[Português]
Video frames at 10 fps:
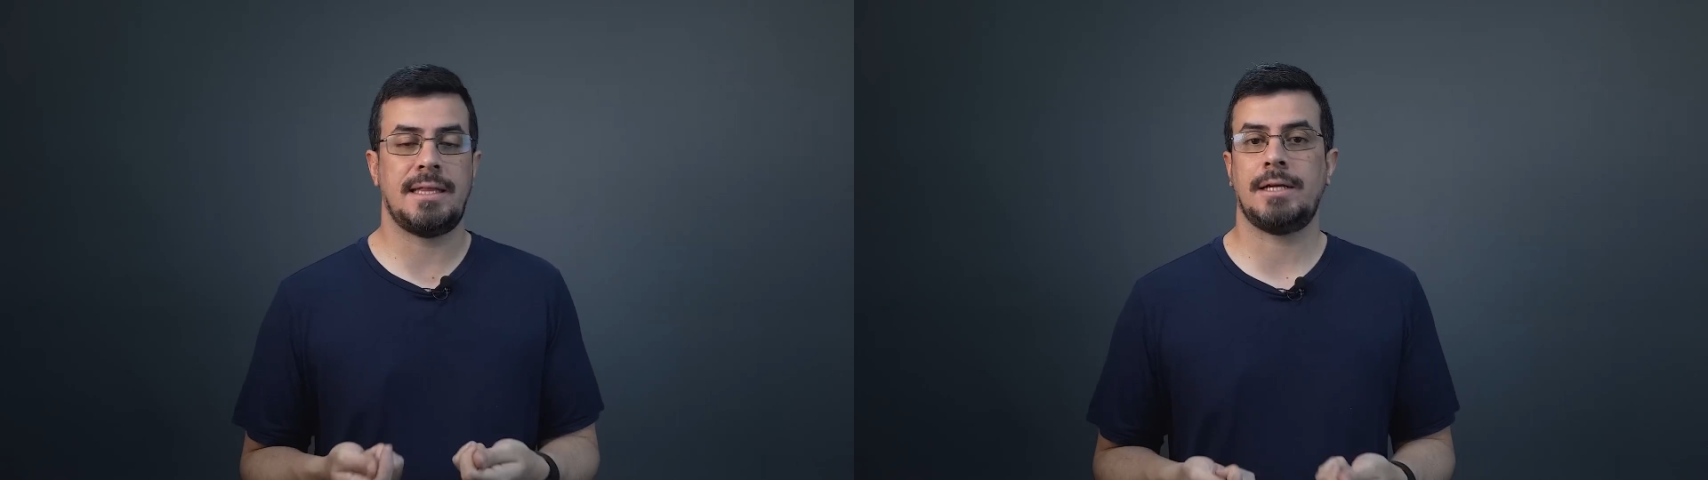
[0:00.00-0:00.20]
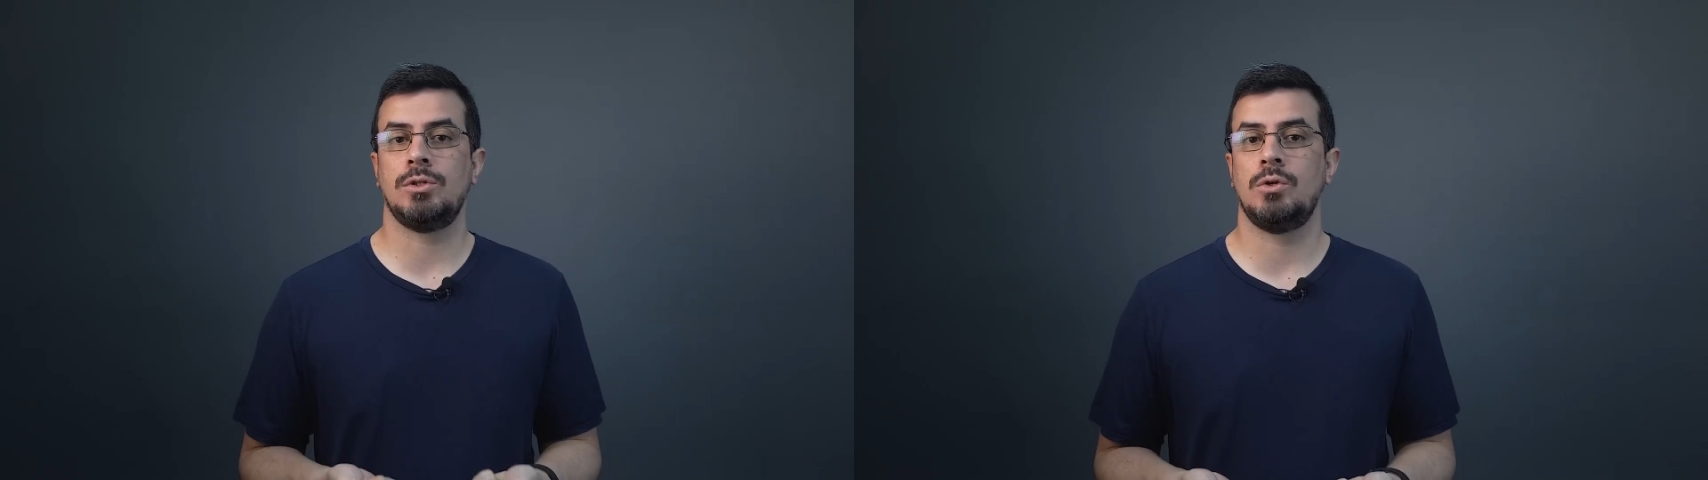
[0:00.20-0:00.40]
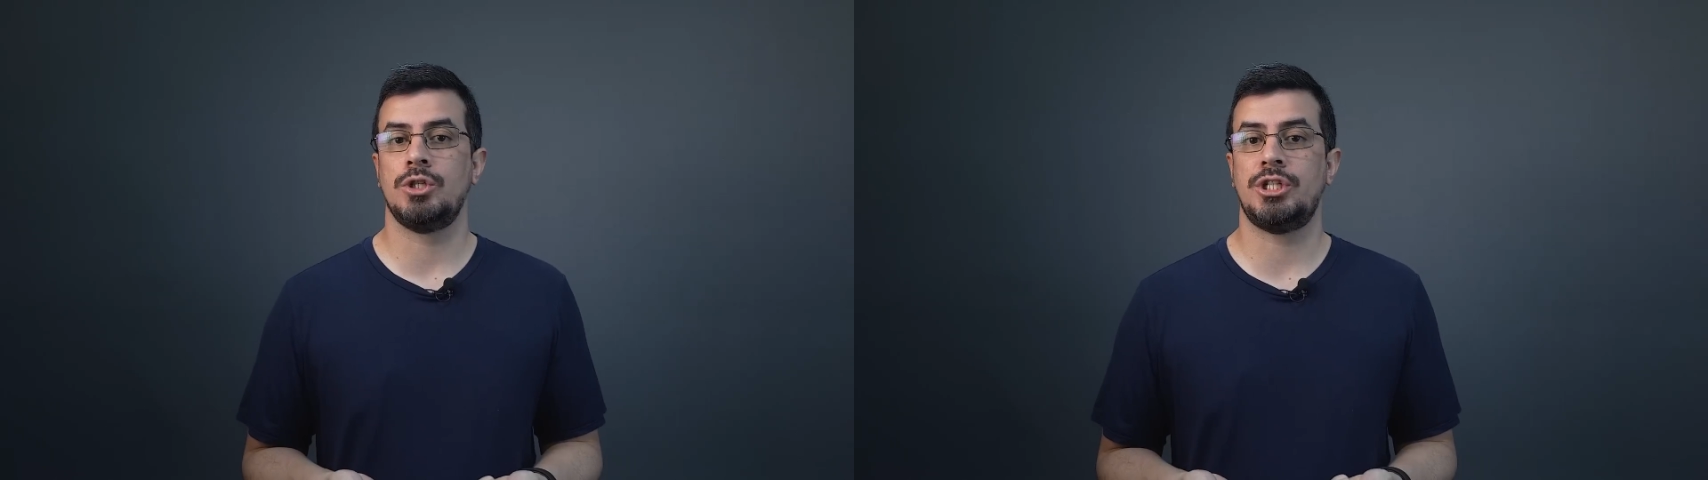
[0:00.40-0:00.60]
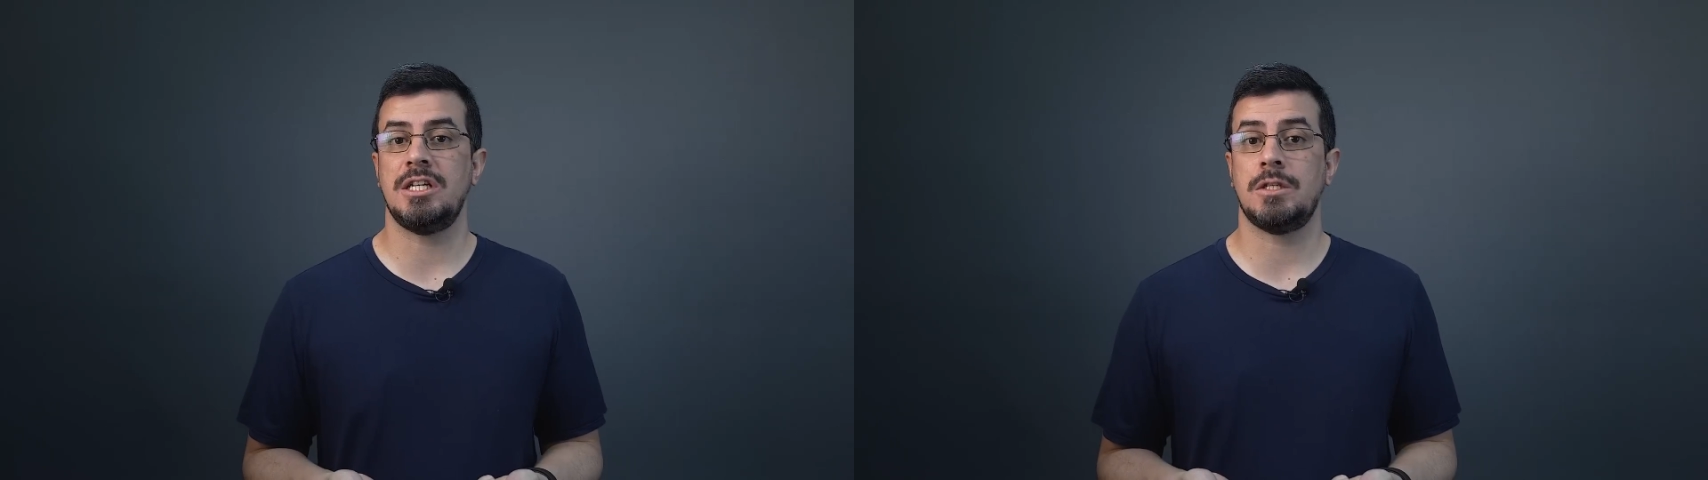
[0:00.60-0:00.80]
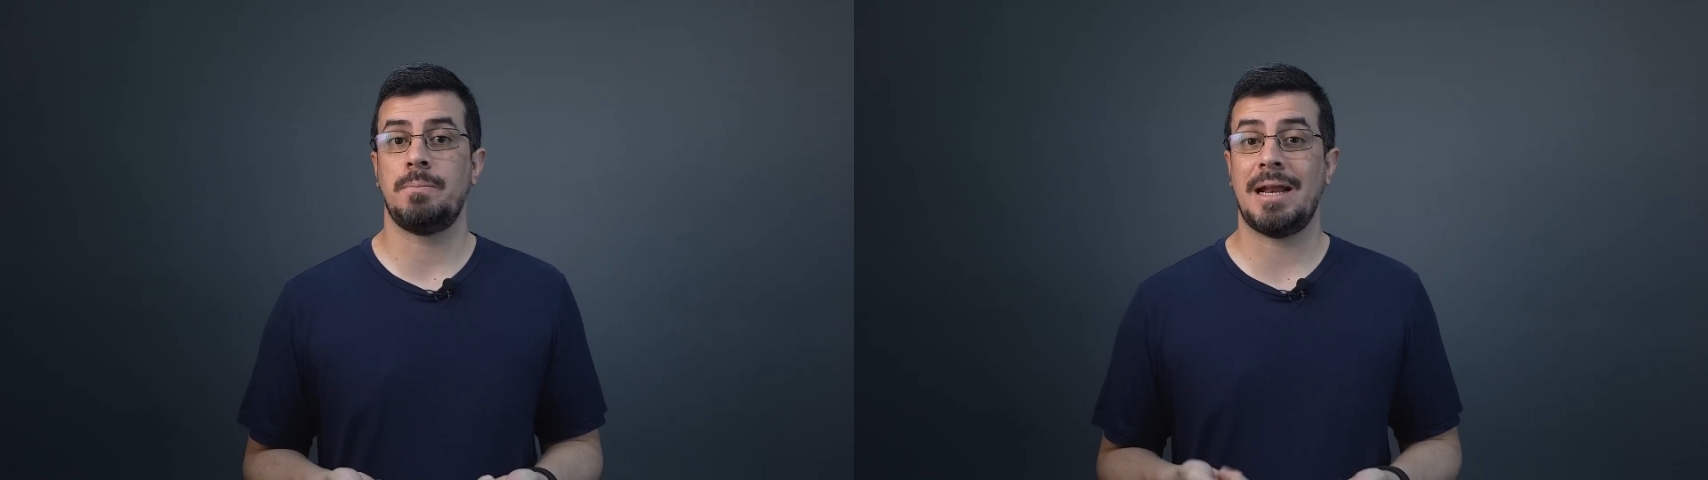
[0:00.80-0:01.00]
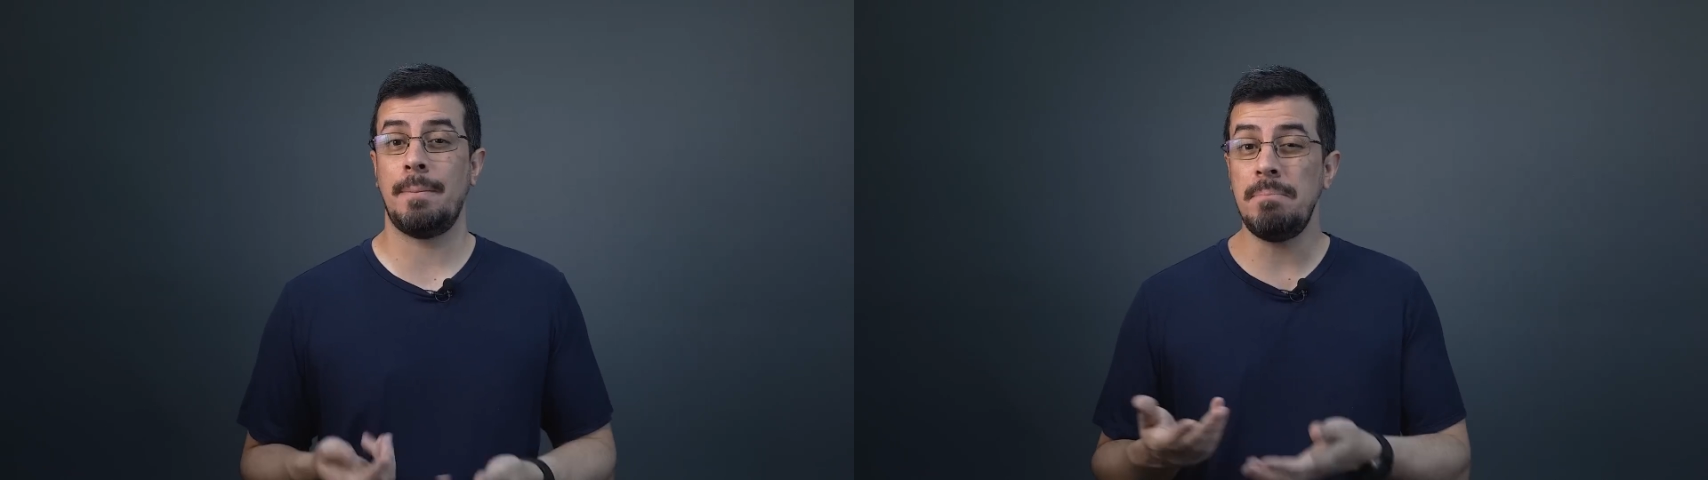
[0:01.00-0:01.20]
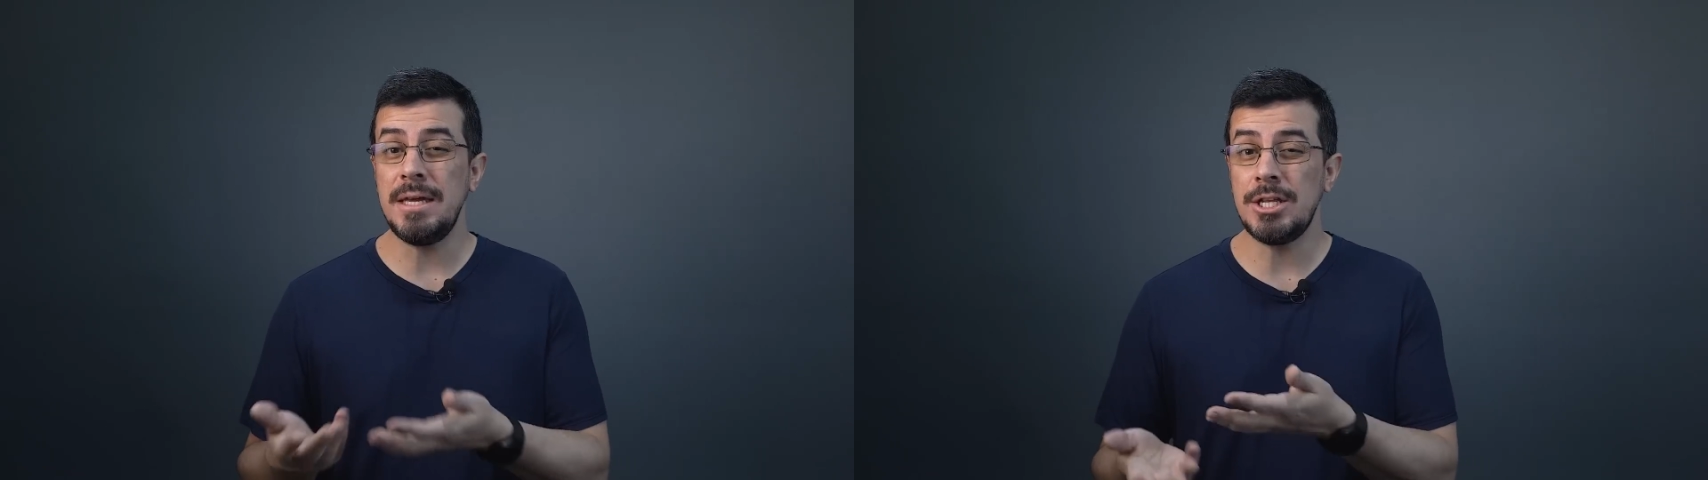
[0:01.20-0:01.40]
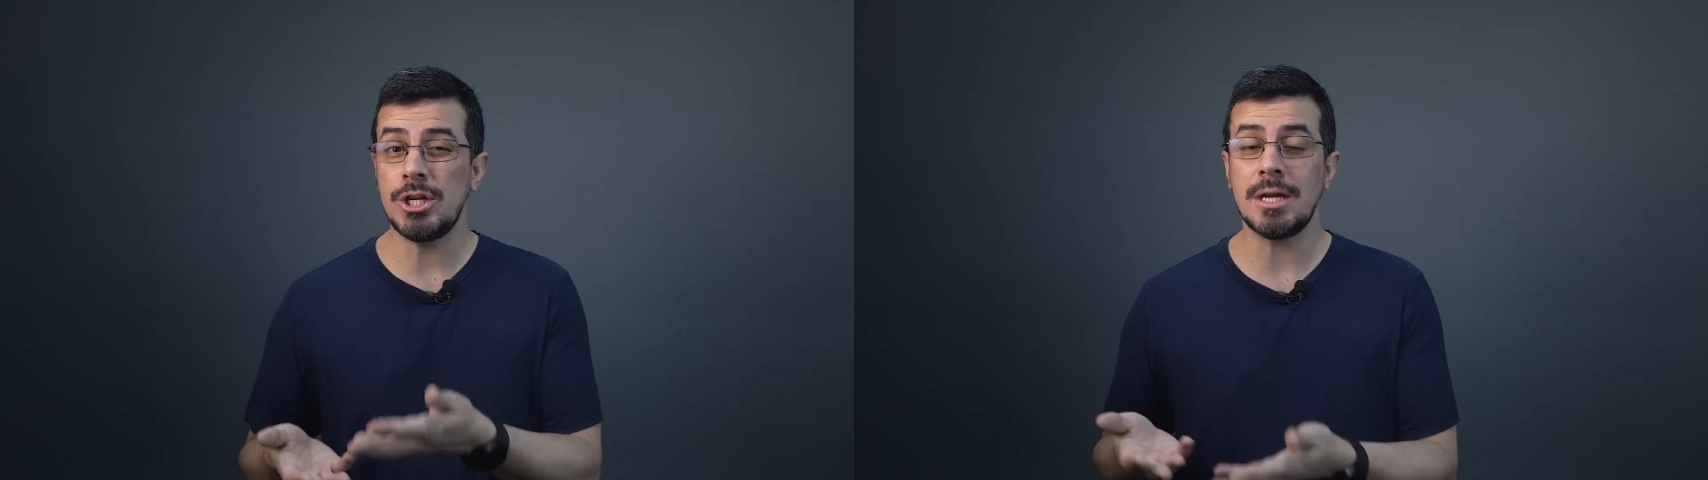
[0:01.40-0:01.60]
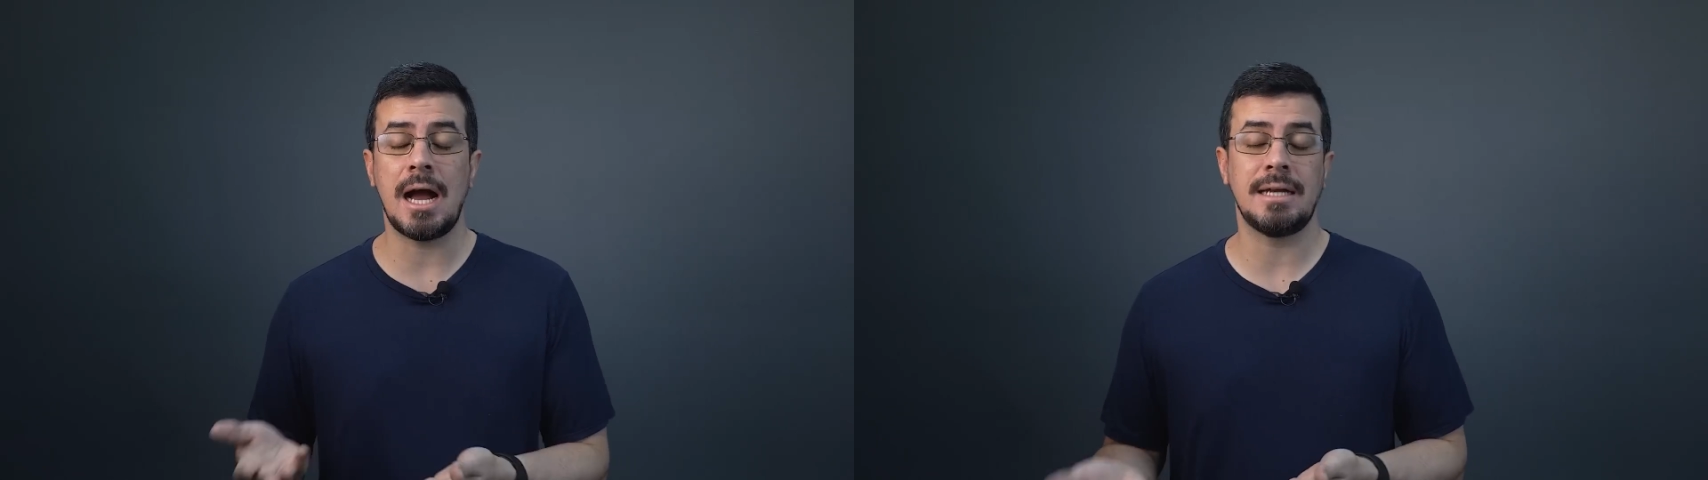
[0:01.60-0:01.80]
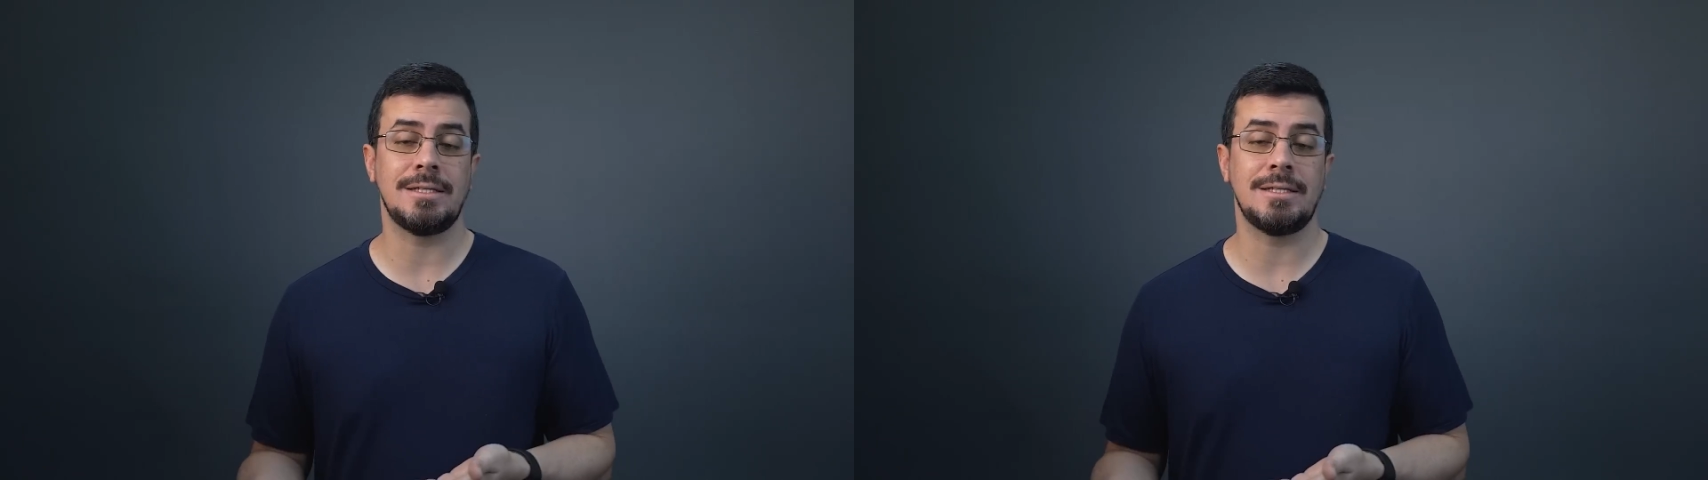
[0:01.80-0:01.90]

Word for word: tecnologias para mitigar